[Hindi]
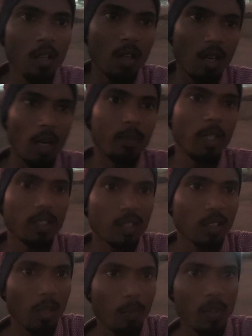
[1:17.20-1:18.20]
अब देख सकते
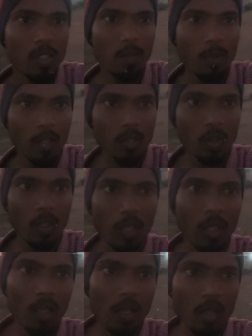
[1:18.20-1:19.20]
हैं पीछे मेरे जो है
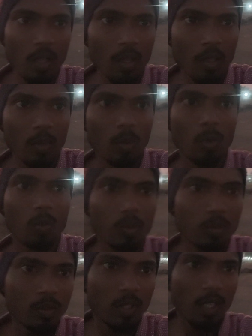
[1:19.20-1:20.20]
वो
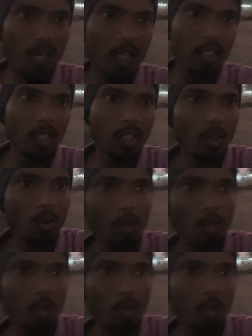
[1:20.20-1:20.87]
दरगाह दिख रही होगी